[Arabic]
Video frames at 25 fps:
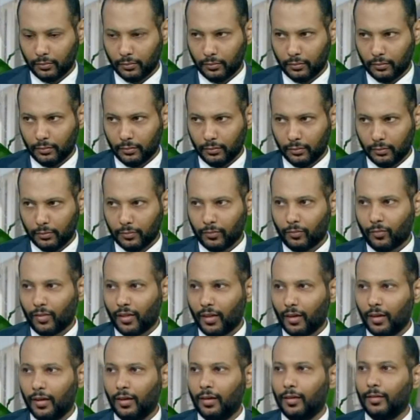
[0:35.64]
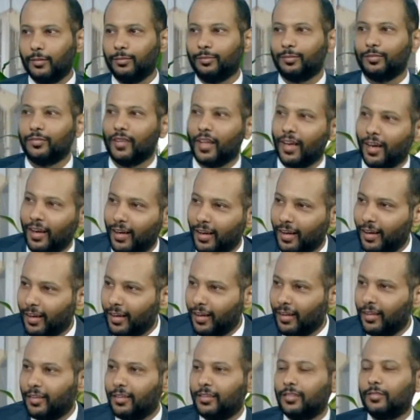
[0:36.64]
دكتور محمد حياك الله سعداء
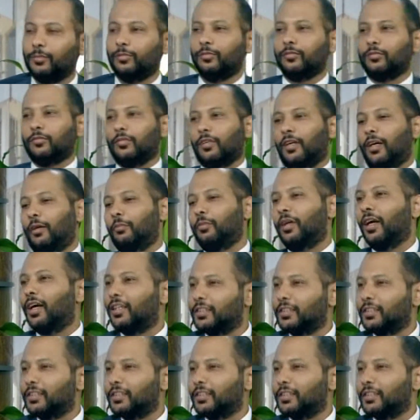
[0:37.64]
جدا بوجودك معنا